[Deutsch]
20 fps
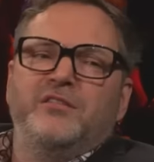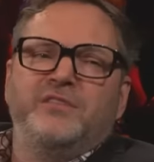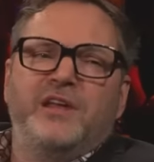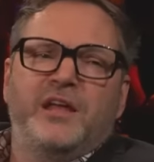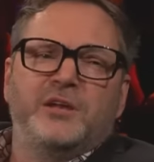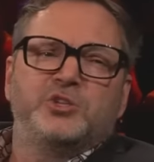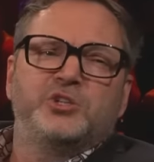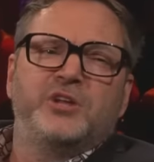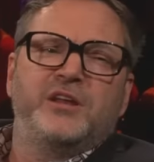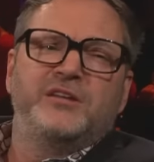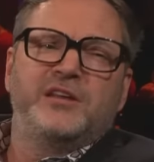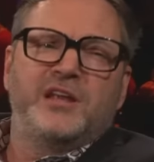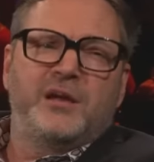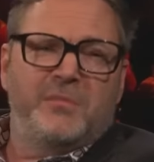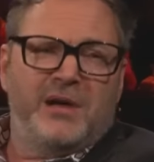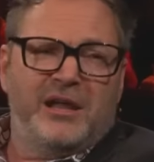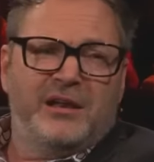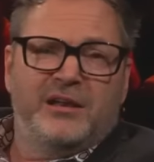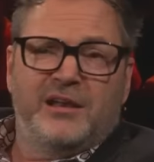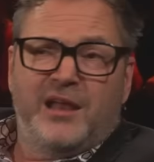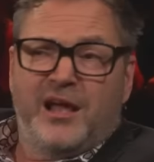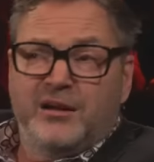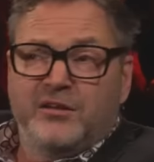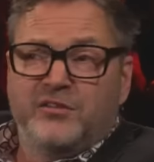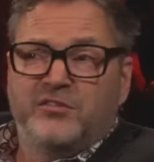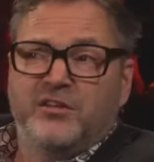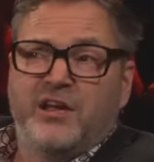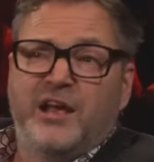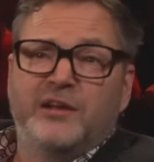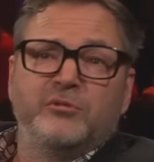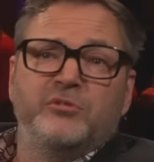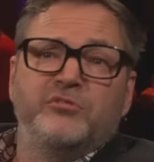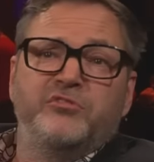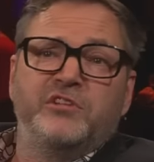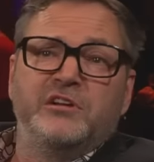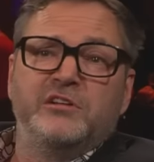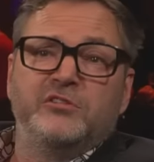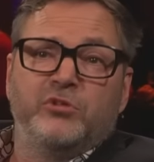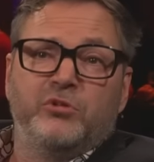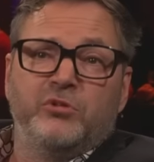Schön, wie entstehen ne? Diamanten? Lange Zeit und
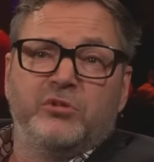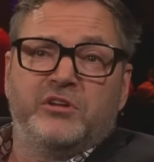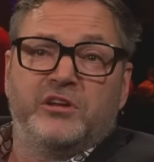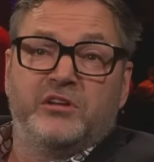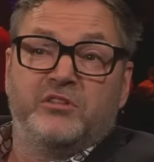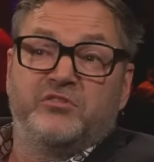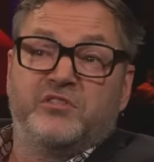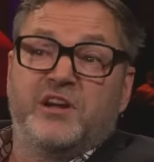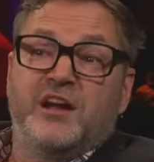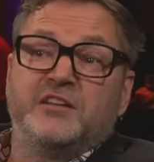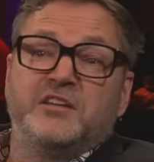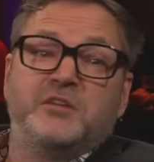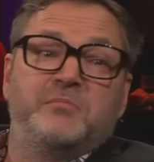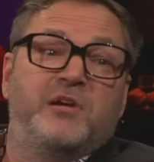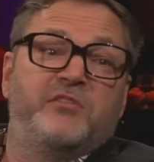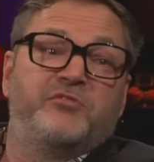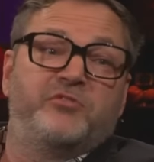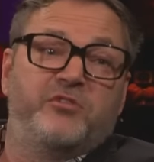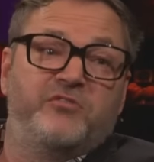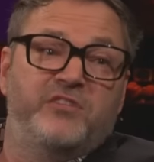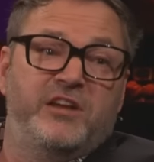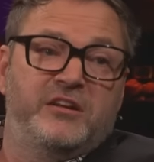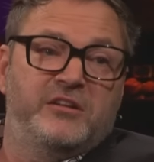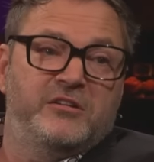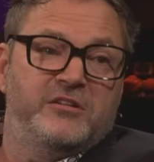viel Druck. Jetzt frag dich mal, für wen?